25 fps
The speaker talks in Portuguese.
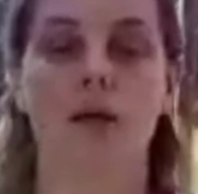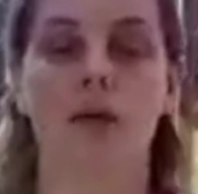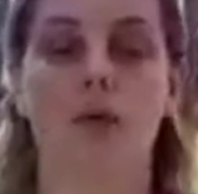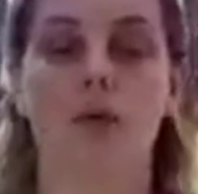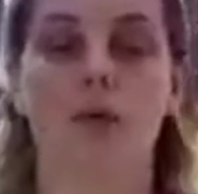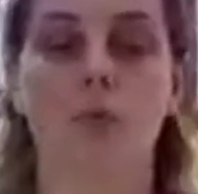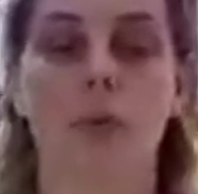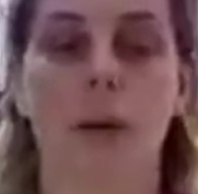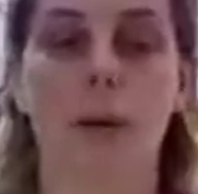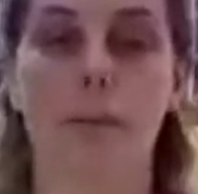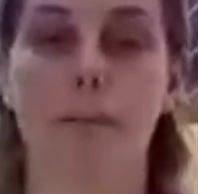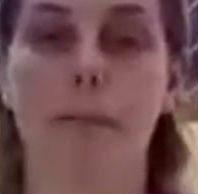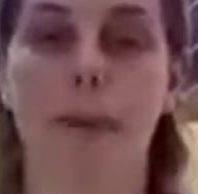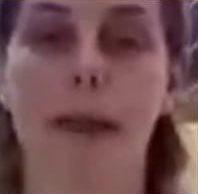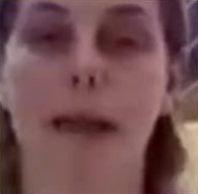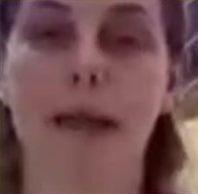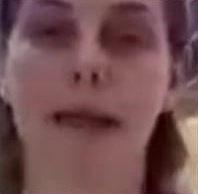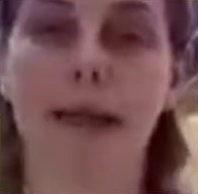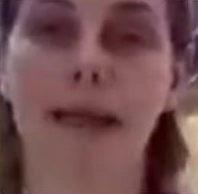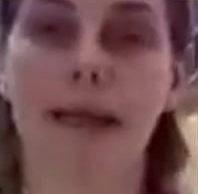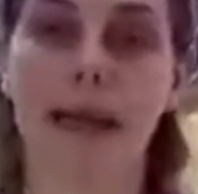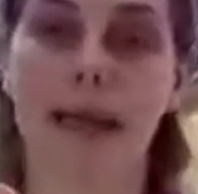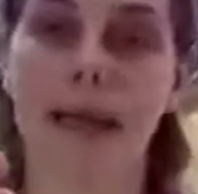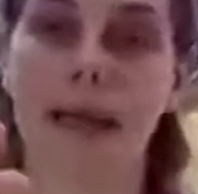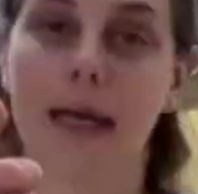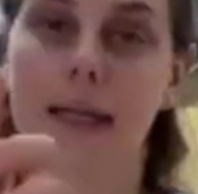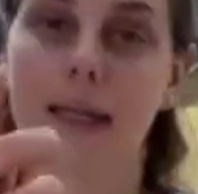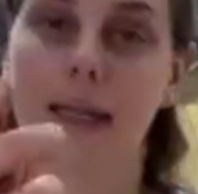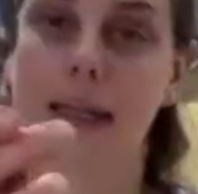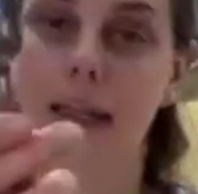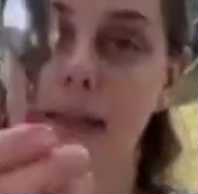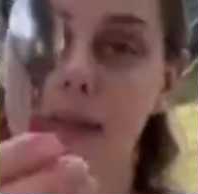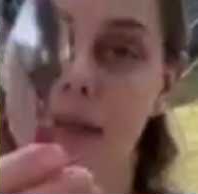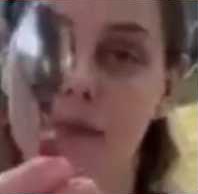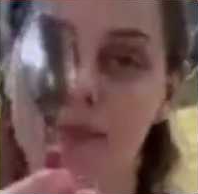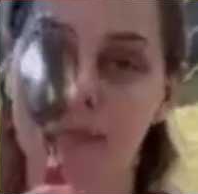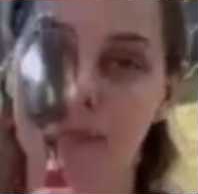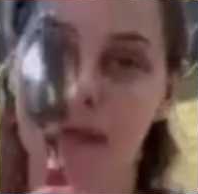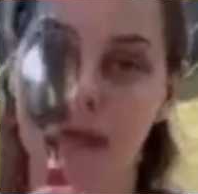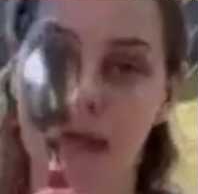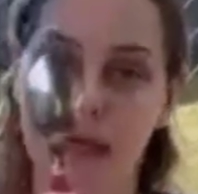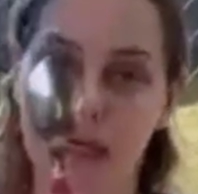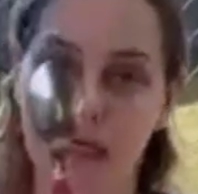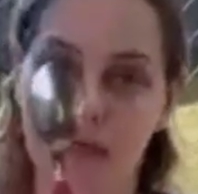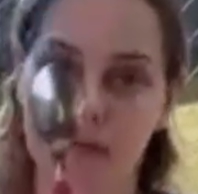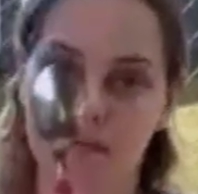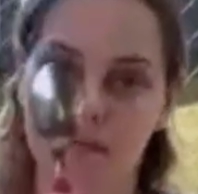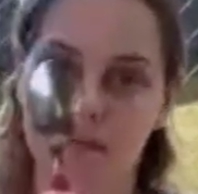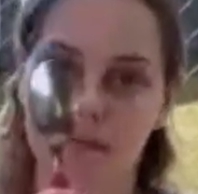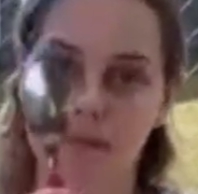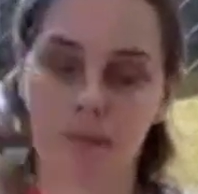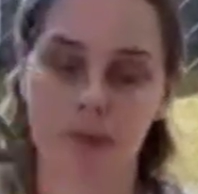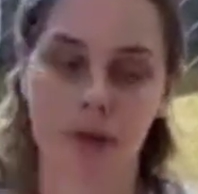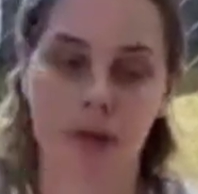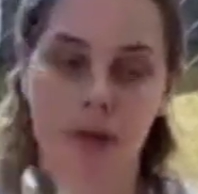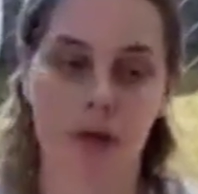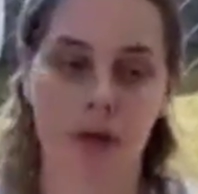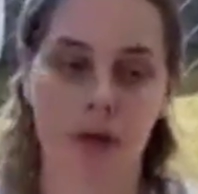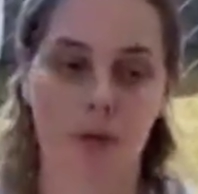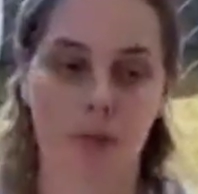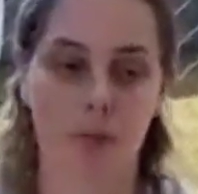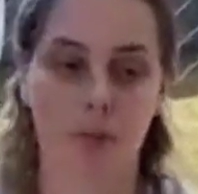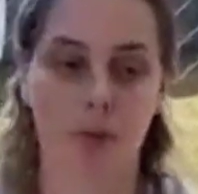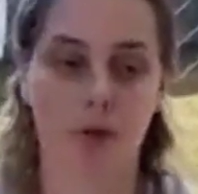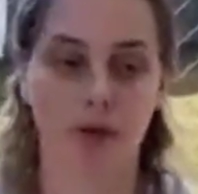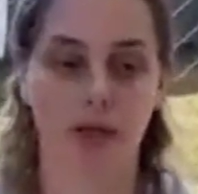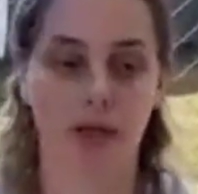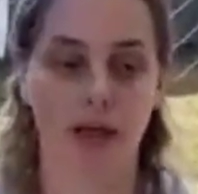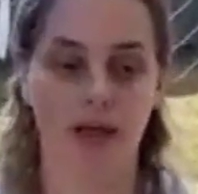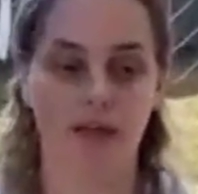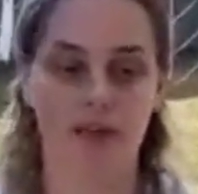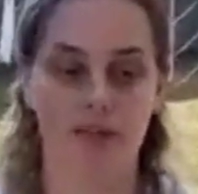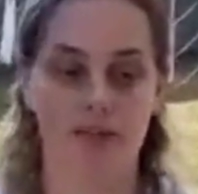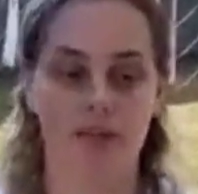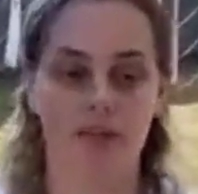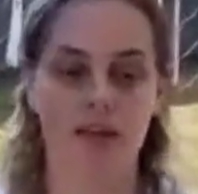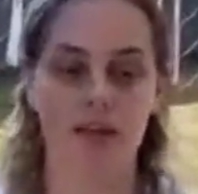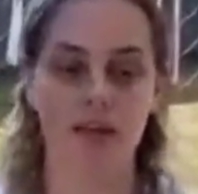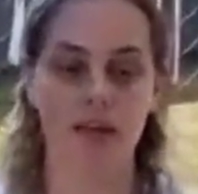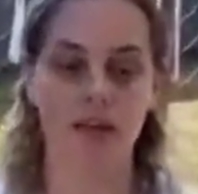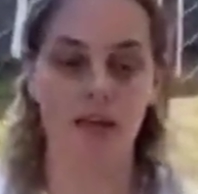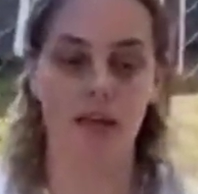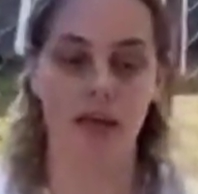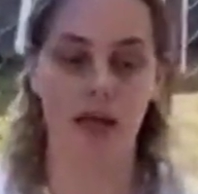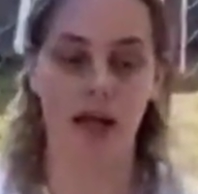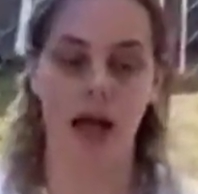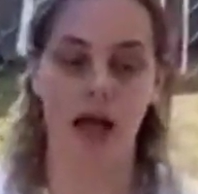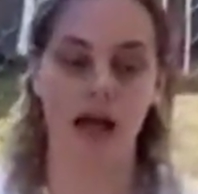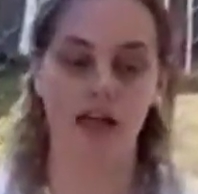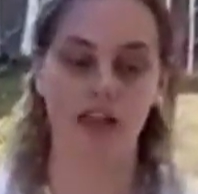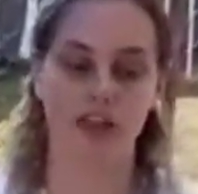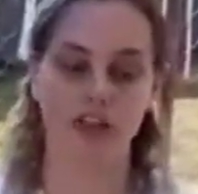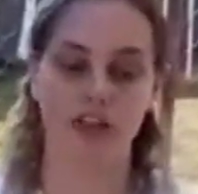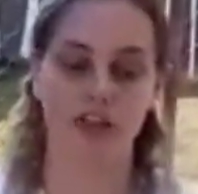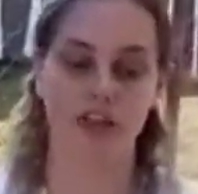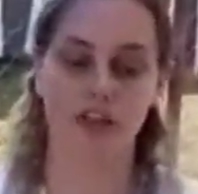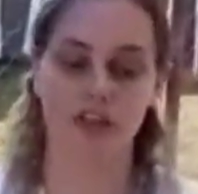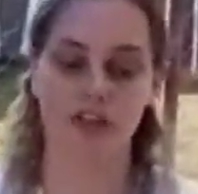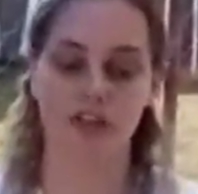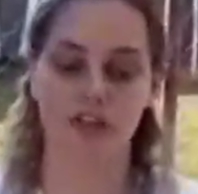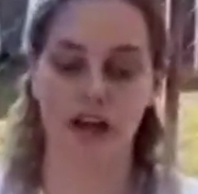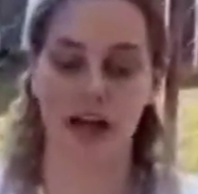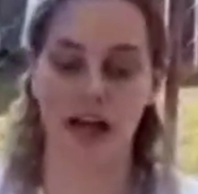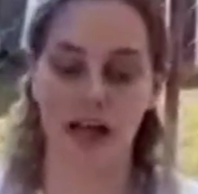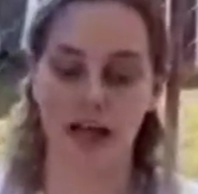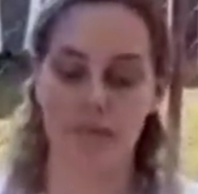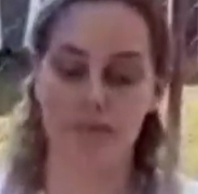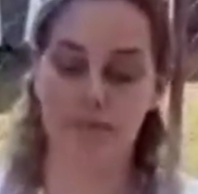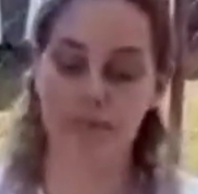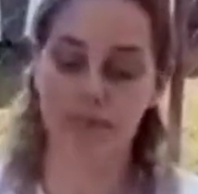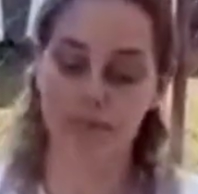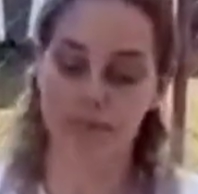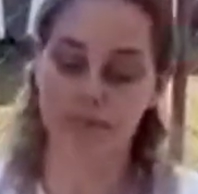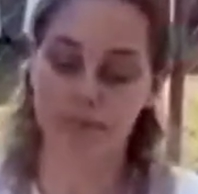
e uma pequena também, porque assim a gente vai